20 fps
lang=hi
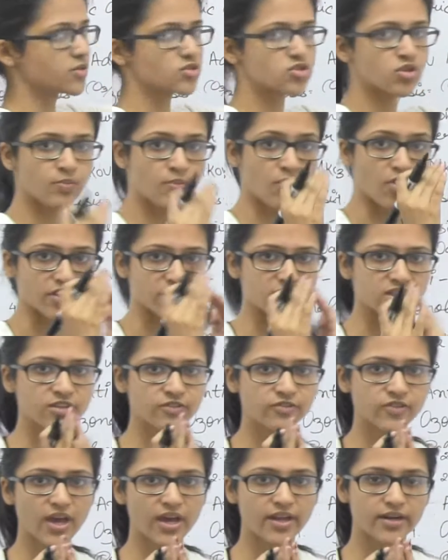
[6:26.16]
जो
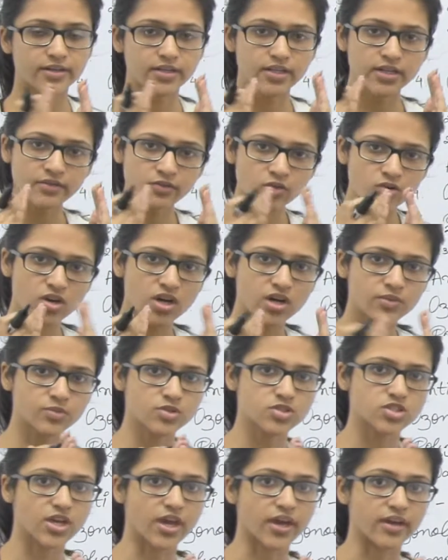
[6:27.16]
पॉजिटिव कैरेक्टर है वो कम
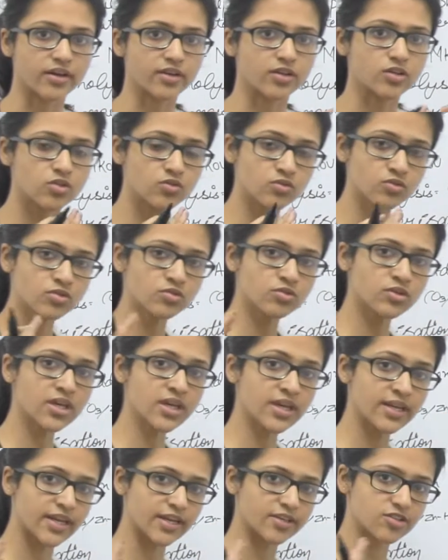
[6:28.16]
हो जाएगा क्यों
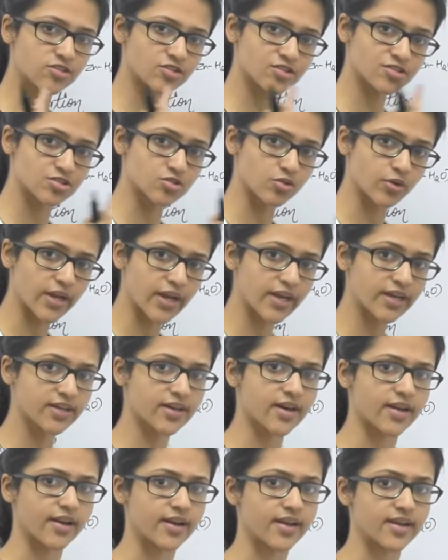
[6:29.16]
क्योंकि इलेक्ट्रॉन्स डोनेट
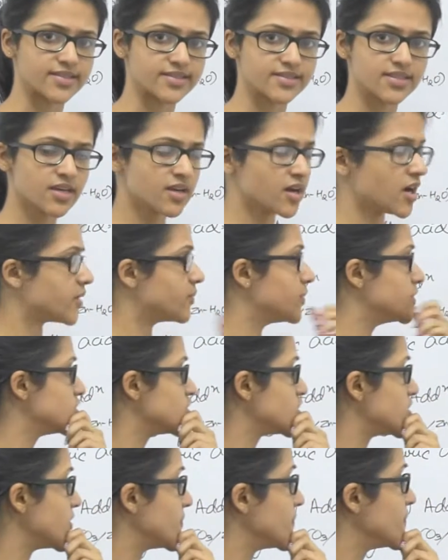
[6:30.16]
कर रही है इसकी कार्बन
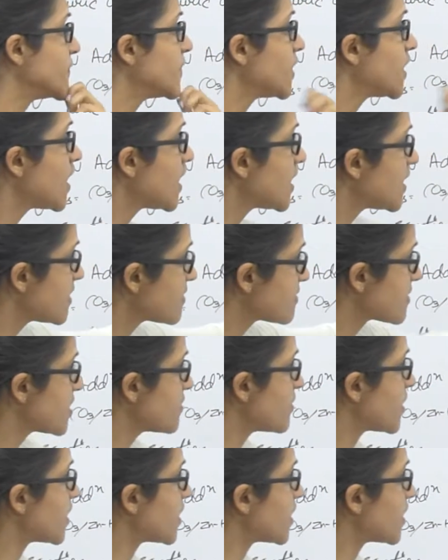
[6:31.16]
चेन इसकी